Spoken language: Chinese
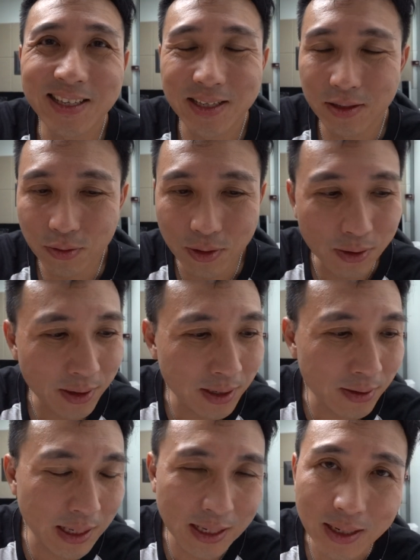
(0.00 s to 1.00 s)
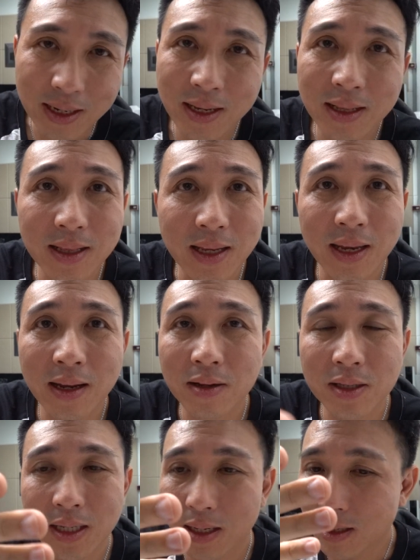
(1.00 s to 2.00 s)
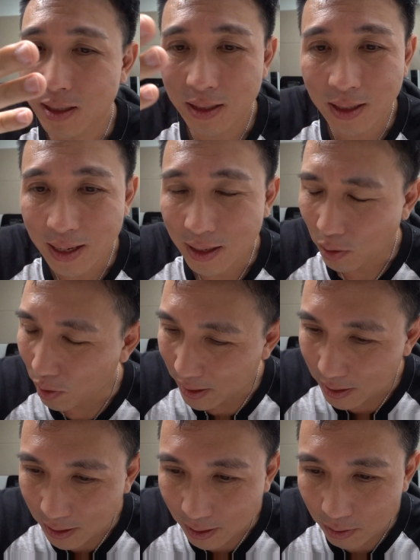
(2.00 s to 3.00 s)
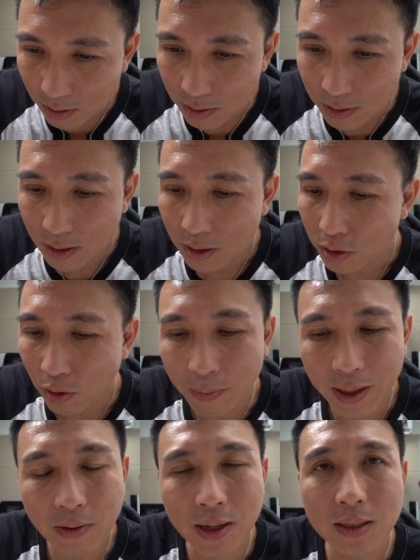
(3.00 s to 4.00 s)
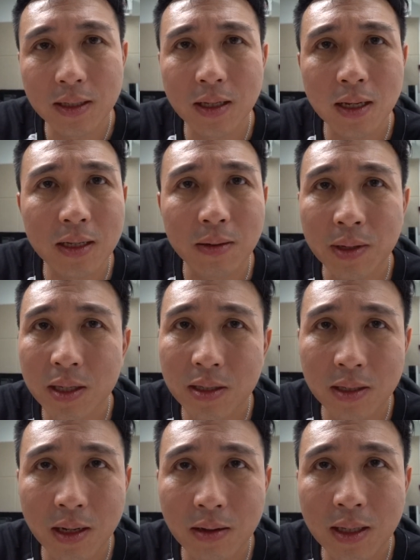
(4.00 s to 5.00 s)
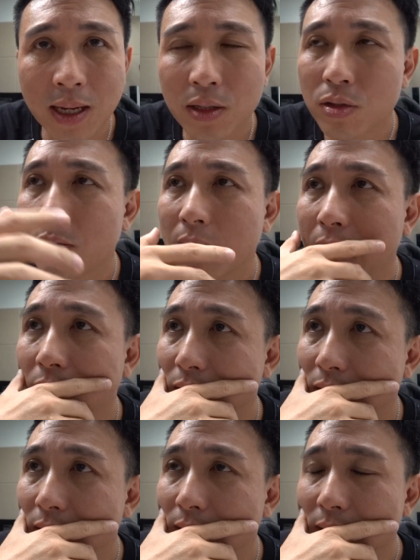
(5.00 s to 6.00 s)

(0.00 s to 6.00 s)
死我了！刚才硬碟啊，整颗坏掉了都没关系，但里面的资料太重要了。